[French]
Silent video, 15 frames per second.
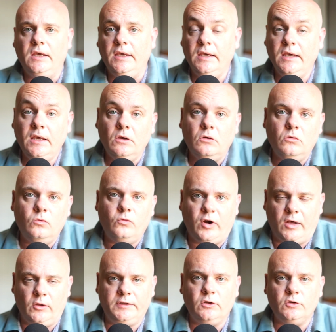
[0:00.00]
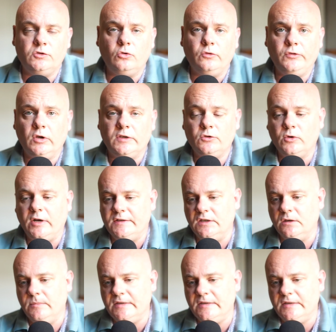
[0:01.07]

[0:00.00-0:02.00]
et voilà, dans une configuration classique.